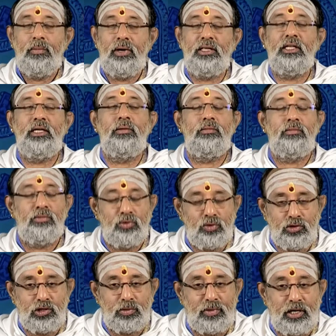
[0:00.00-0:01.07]
மதியம்
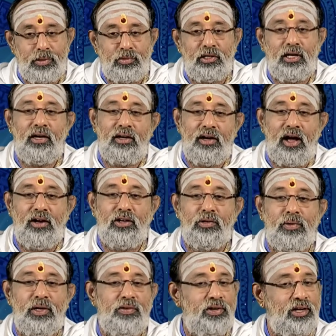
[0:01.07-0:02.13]
மூன்று மணி முதல் நான்கு
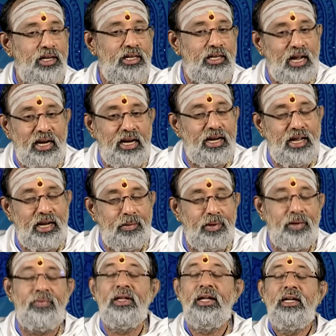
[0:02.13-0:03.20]
மணி வரை நல்ல நேரமே